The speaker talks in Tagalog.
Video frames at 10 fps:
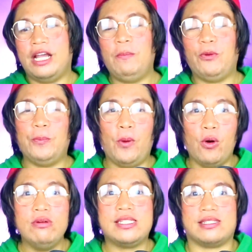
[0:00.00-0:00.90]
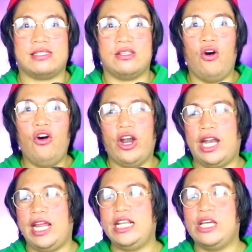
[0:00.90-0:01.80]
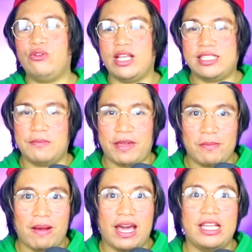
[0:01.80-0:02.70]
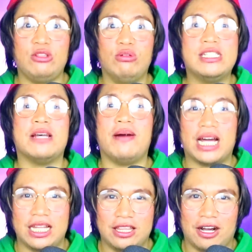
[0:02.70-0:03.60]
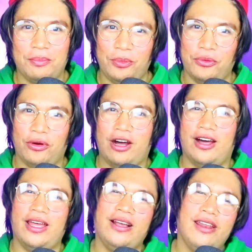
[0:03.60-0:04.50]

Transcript: nag-propose or inano niya si Maymay doon sa magandang buhay.